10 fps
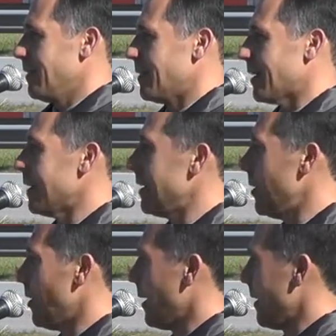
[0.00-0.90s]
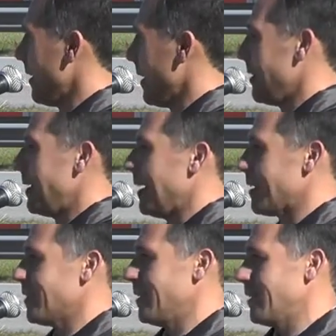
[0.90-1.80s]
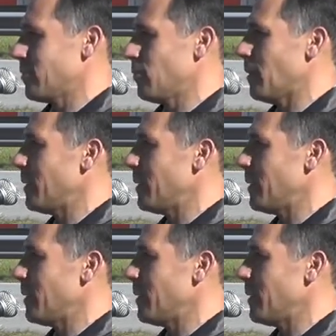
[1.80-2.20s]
se retiró a, a, dedicarse de su